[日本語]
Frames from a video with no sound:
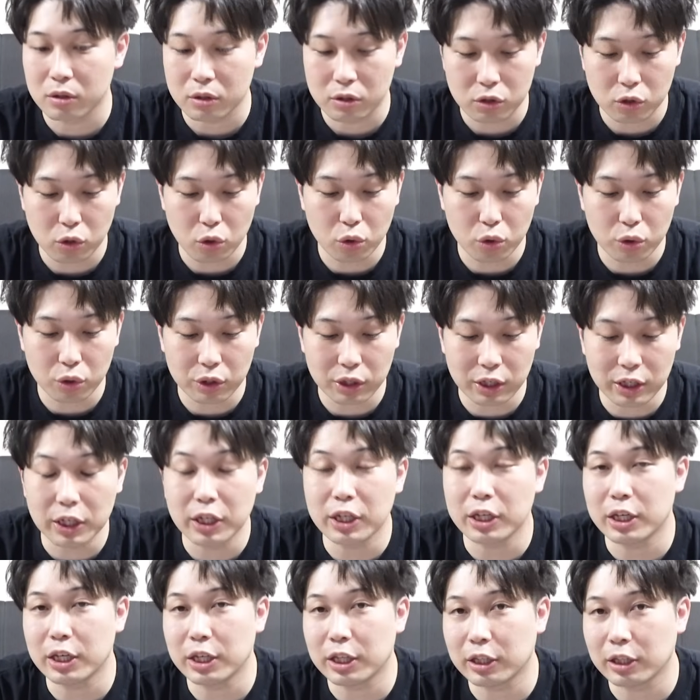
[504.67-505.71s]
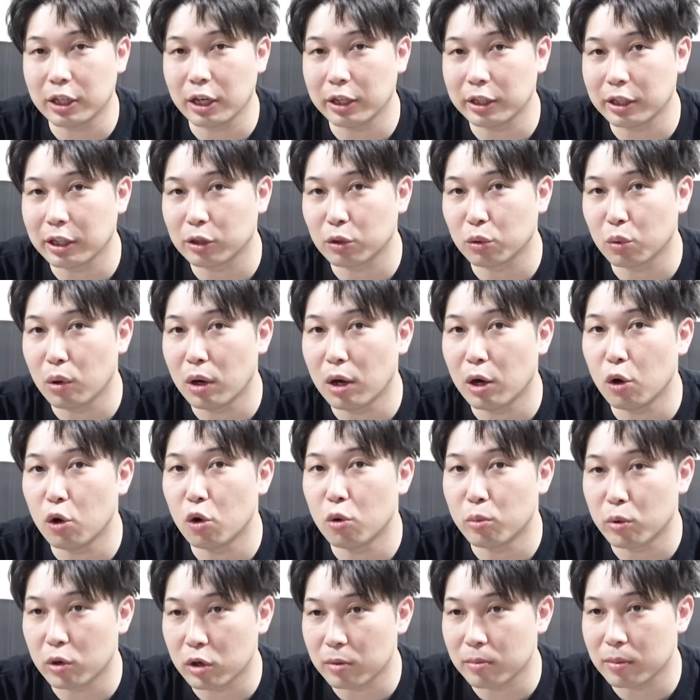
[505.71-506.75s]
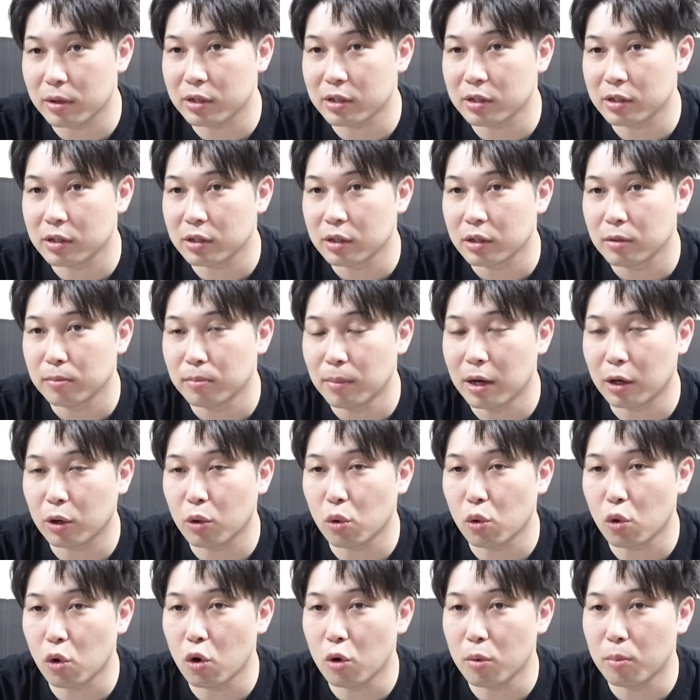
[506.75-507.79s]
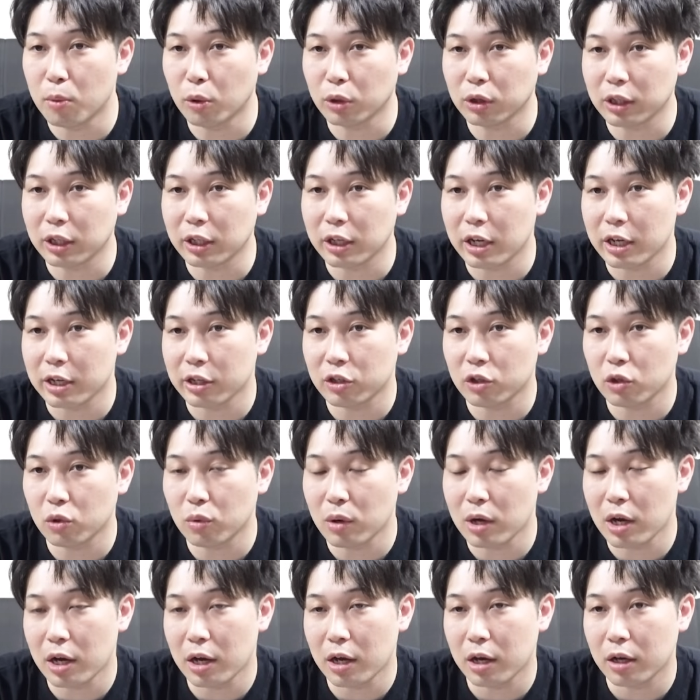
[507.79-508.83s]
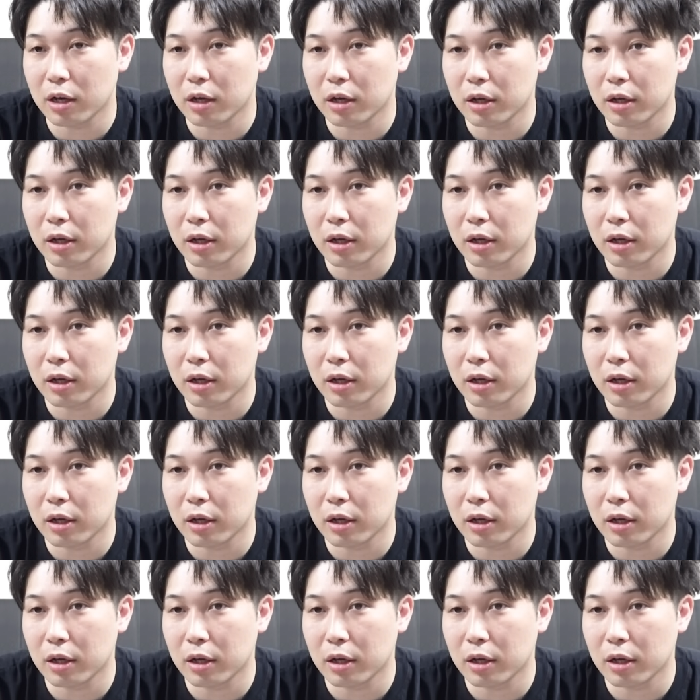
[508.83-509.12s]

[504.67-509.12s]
すごくいい一体だとは思います。あ、ここ持ってない人は、